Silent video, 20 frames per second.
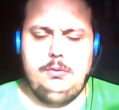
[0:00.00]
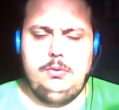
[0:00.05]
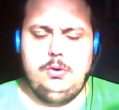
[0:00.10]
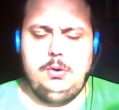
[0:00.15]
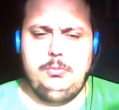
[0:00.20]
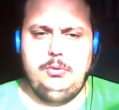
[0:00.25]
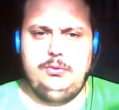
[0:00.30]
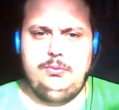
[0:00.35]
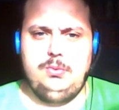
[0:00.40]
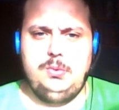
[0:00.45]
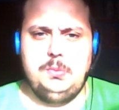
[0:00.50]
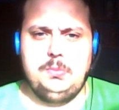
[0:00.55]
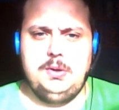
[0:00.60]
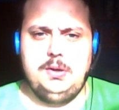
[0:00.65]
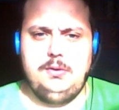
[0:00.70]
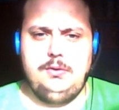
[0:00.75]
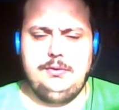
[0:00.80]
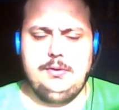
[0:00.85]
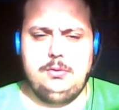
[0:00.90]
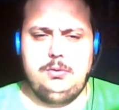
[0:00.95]
Kirby's
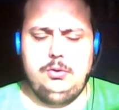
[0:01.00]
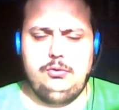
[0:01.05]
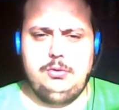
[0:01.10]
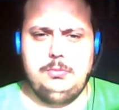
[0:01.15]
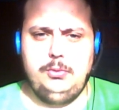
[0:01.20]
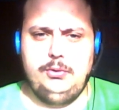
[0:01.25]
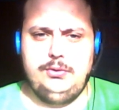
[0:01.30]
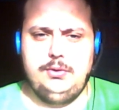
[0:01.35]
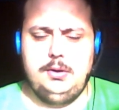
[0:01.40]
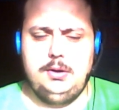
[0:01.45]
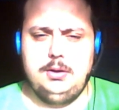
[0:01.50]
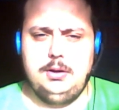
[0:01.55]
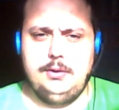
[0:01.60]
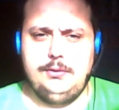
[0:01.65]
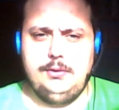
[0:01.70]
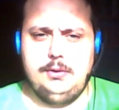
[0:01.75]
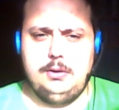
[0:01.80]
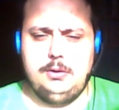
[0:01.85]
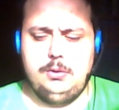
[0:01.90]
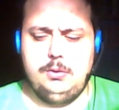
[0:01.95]
Dreamland ist natürlich die
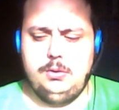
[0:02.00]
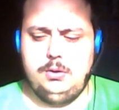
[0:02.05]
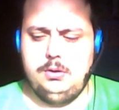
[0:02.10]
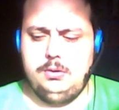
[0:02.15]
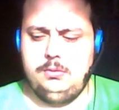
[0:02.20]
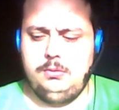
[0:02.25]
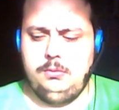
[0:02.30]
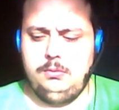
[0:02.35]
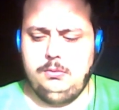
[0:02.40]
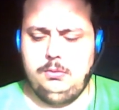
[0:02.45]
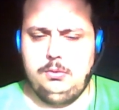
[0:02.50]
Musikklasse auch